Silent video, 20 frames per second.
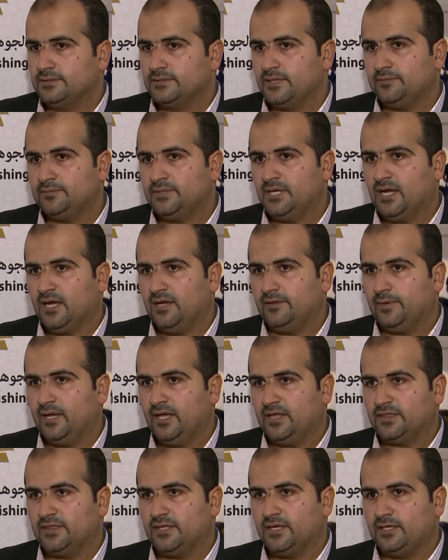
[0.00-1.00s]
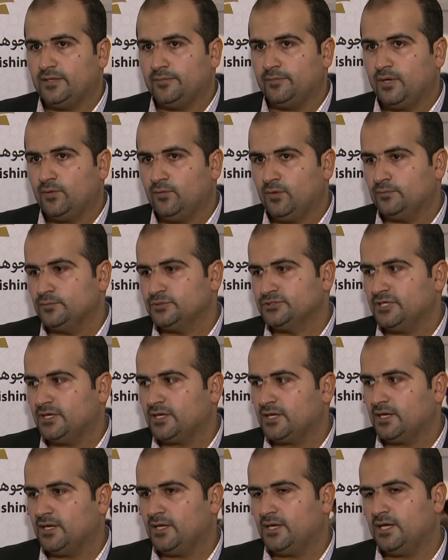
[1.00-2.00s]
تبدأ عامها الثاني بأول
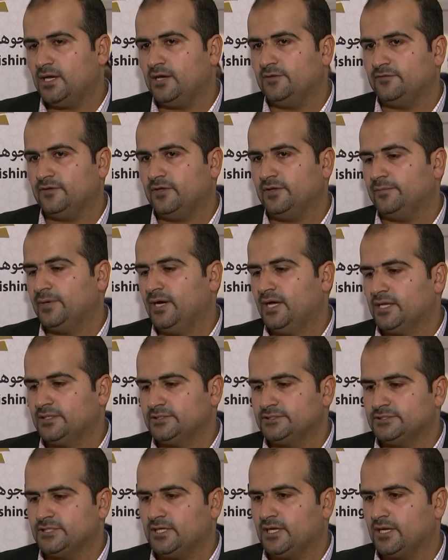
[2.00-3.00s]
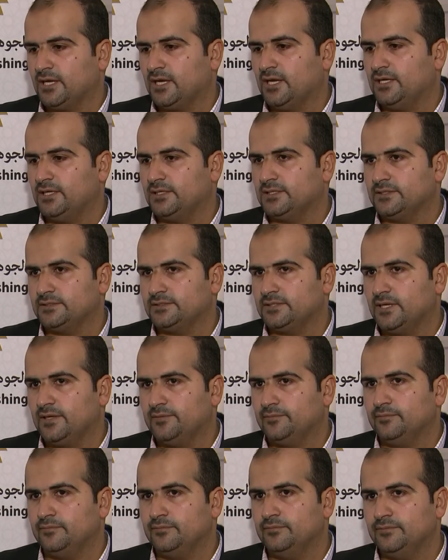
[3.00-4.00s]
مشاركة لها في معرض الشارقة
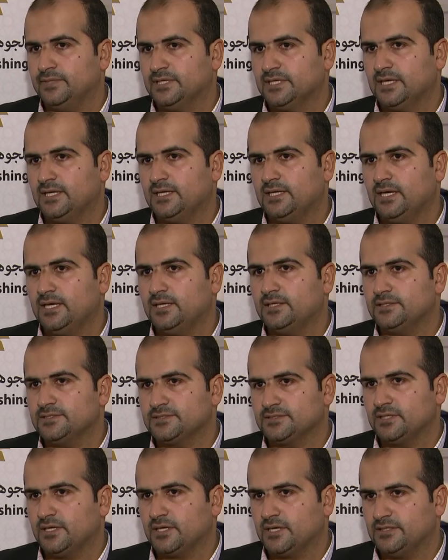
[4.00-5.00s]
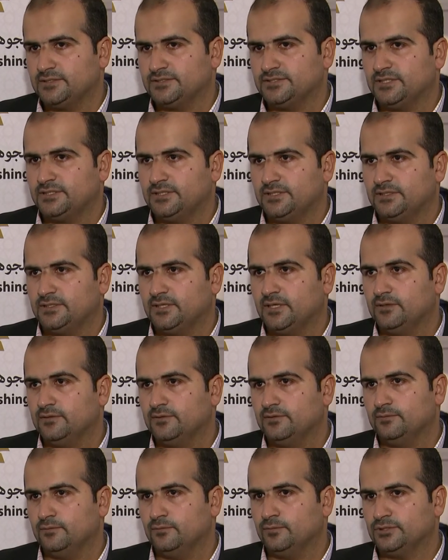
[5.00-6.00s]
للكتاب من خلال إصدارات جديدة
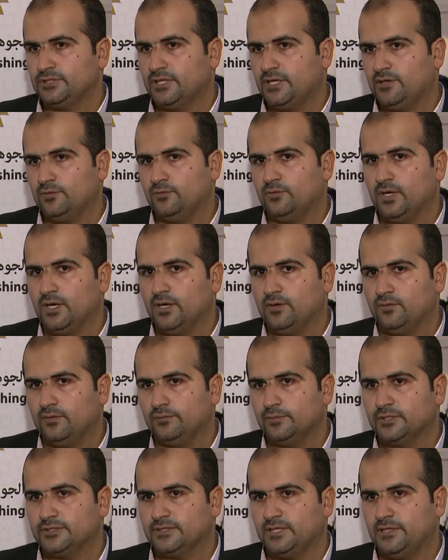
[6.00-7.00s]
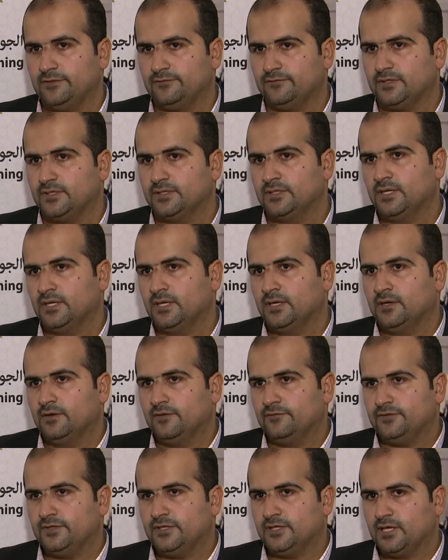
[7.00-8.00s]
متنوعة ومختلفة
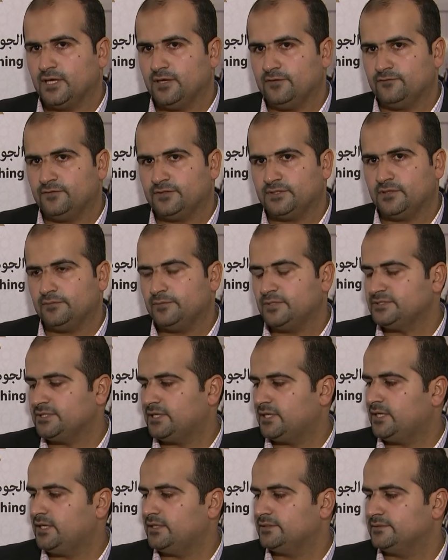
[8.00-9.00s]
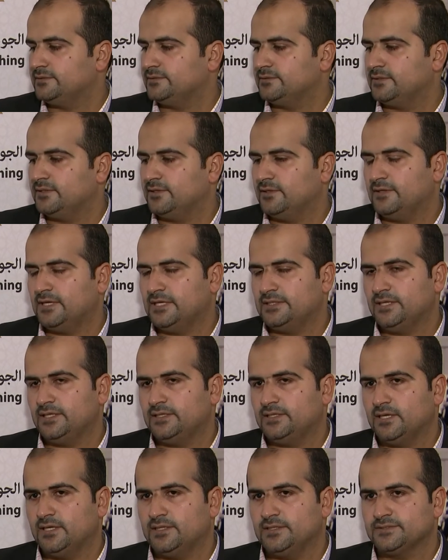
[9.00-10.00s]
في كافة المجالات آه،
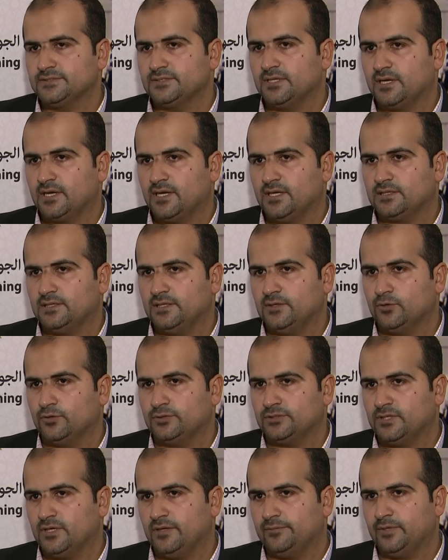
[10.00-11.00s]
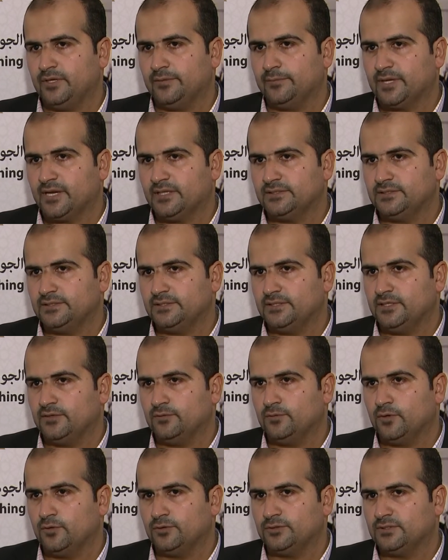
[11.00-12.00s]
لدينا إصدارات لكتاب إماراتيين
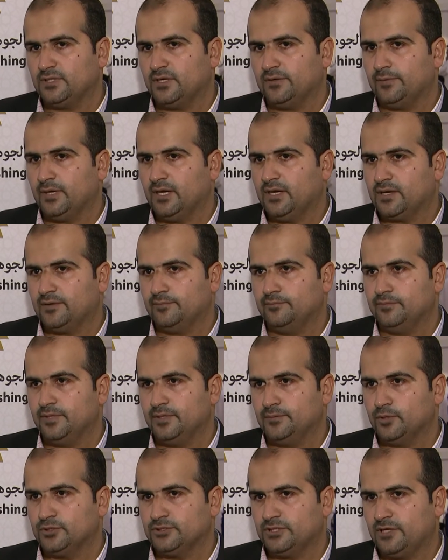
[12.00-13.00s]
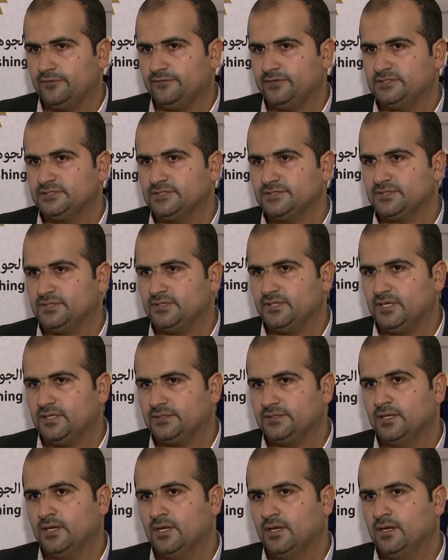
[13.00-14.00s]
وكتاب عرب من مختلف الجنسيات